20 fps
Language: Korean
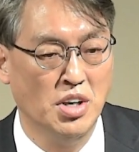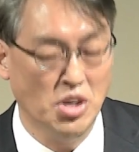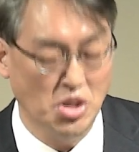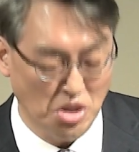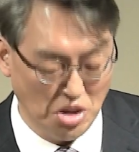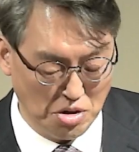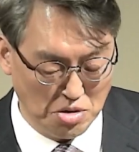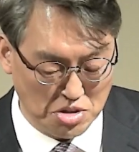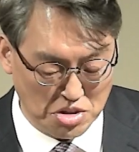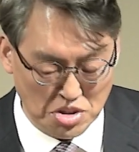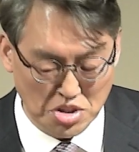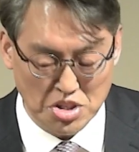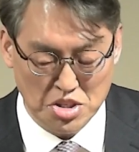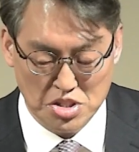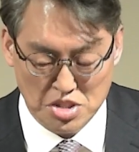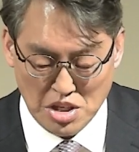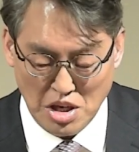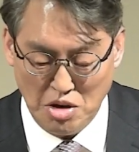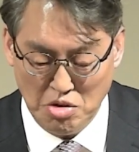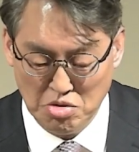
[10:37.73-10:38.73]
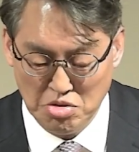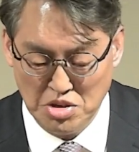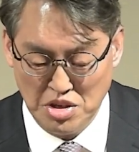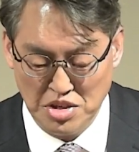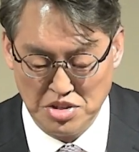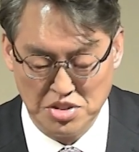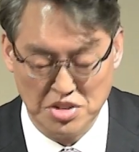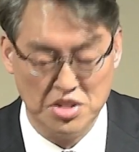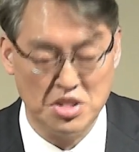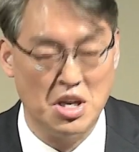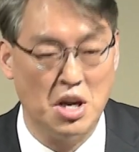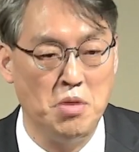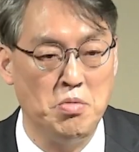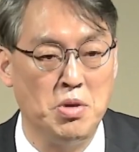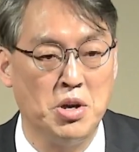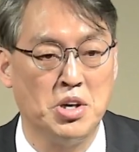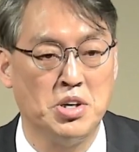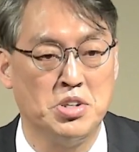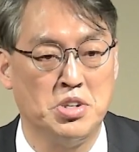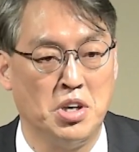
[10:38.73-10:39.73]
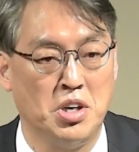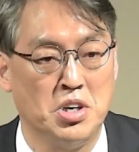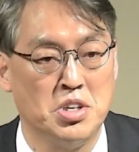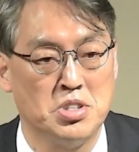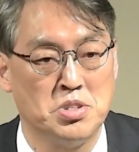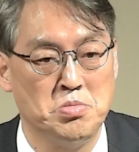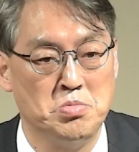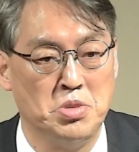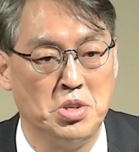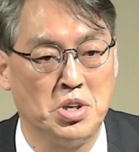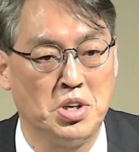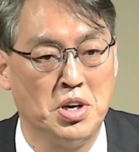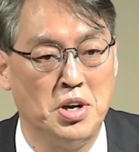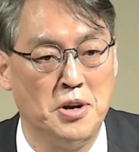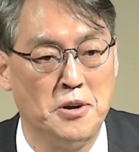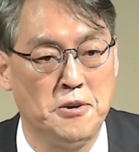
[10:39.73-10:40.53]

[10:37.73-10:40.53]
여러분 그렇게 싸우고 나서 예배가 되겠습니까?